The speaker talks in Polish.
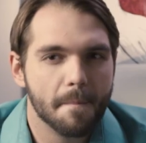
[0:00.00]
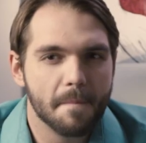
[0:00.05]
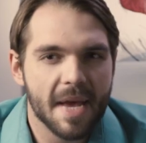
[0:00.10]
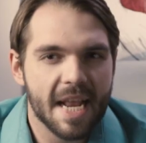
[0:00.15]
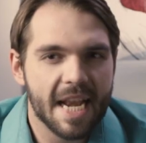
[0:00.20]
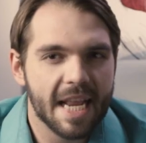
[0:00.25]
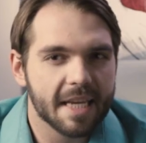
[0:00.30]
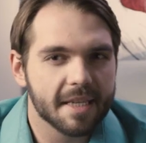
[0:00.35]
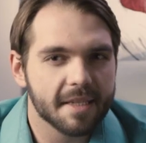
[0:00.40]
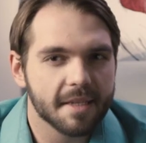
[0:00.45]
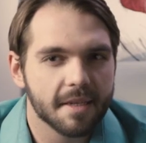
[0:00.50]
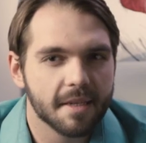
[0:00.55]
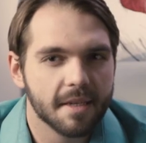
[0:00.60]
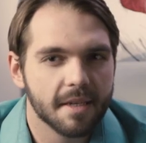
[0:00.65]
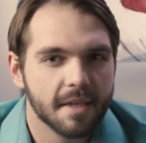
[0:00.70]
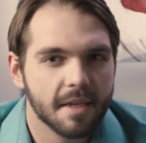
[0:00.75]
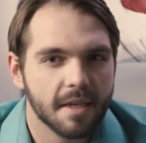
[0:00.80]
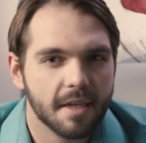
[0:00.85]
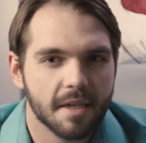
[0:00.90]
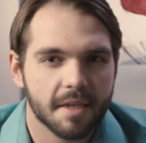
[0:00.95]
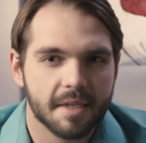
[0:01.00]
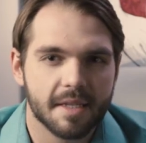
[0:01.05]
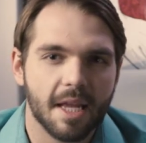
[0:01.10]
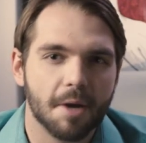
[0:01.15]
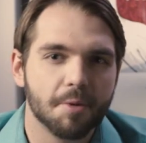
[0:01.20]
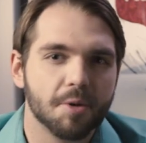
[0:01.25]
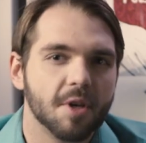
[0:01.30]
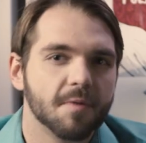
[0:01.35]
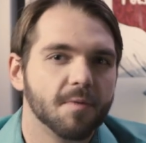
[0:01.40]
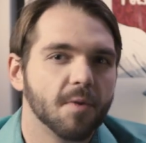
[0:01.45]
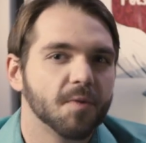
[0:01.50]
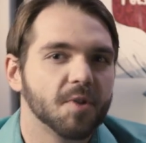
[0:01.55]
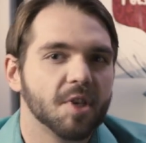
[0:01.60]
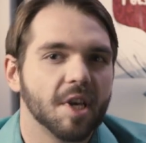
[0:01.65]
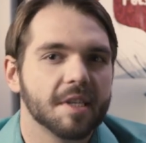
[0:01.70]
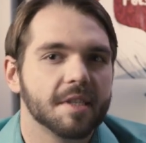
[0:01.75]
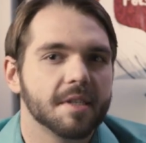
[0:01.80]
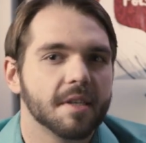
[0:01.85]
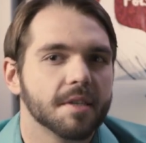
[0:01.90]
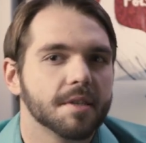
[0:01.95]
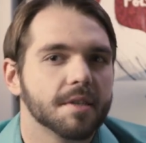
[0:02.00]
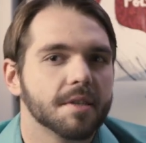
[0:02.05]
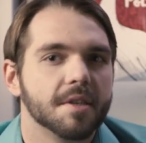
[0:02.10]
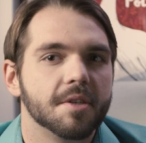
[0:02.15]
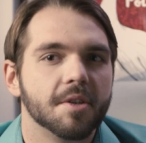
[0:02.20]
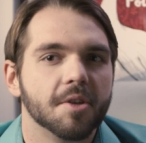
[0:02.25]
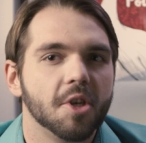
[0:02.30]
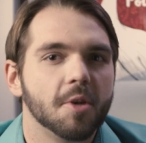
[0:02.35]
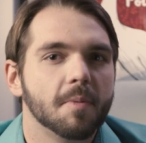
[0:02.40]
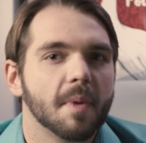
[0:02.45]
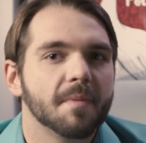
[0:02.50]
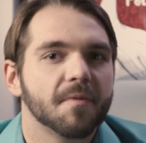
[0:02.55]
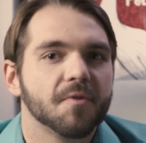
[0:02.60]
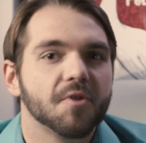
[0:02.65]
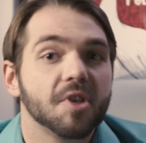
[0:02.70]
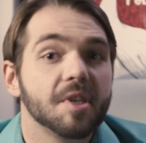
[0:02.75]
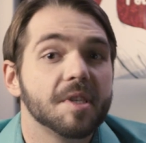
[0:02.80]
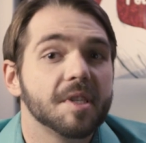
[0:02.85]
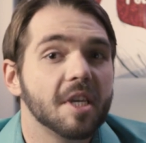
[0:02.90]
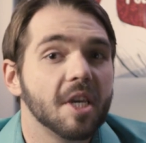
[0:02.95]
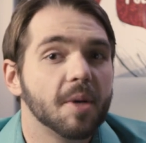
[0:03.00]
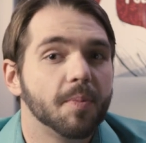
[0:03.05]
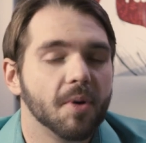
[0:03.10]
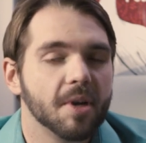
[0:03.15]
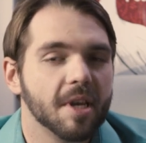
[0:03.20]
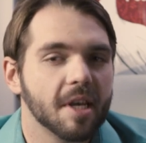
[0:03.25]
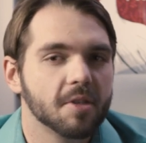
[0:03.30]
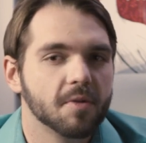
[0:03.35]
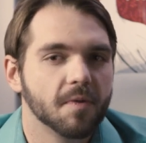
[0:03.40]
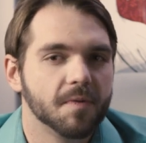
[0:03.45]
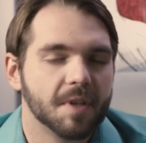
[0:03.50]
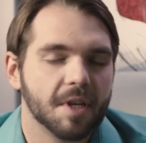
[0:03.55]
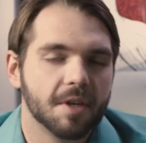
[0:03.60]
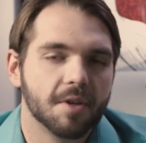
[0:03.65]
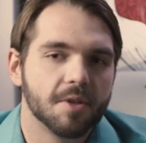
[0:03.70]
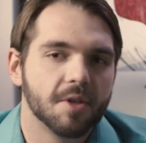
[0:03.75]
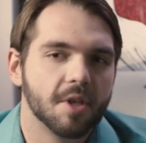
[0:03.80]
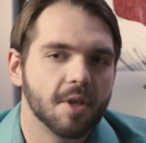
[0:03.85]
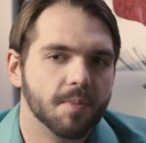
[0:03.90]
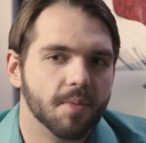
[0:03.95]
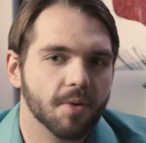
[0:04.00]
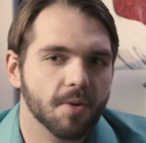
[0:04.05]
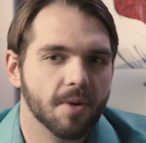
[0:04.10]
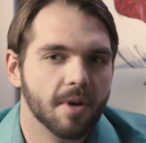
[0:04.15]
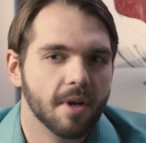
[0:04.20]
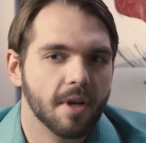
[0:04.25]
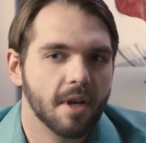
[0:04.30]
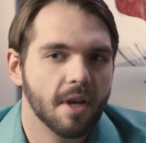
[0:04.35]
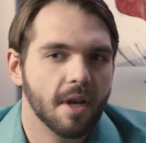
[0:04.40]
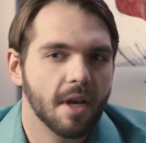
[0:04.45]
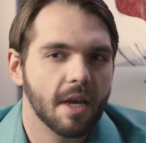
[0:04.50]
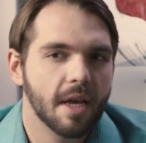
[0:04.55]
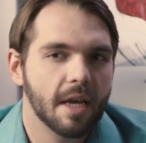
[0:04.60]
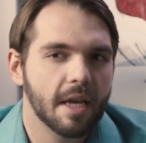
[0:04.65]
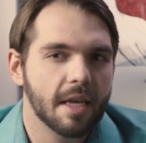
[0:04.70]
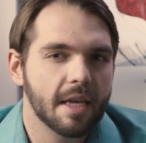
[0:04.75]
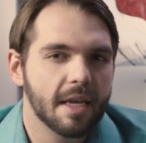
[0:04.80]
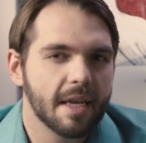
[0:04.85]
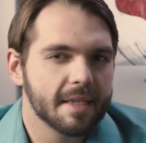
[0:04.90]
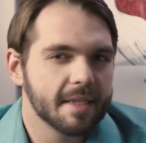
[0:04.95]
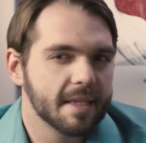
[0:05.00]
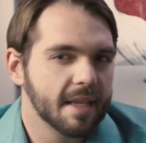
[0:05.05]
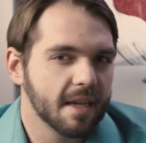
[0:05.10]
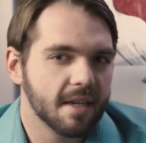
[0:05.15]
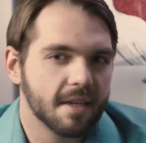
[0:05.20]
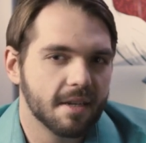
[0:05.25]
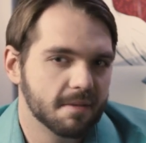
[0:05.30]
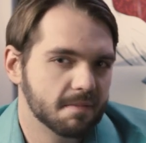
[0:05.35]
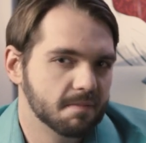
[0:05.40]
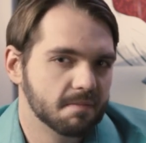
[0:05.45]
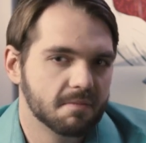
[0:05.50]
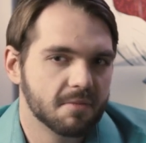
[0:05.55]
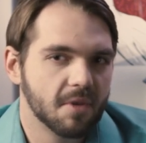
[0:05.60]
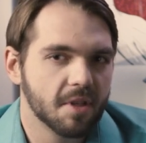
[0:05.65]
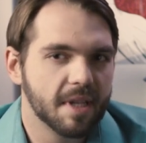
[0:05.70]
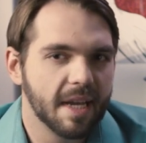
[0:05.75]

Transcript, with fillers: Melex stał się wówczas synonimem wszystkich pojazdów tego typu. Jest tak do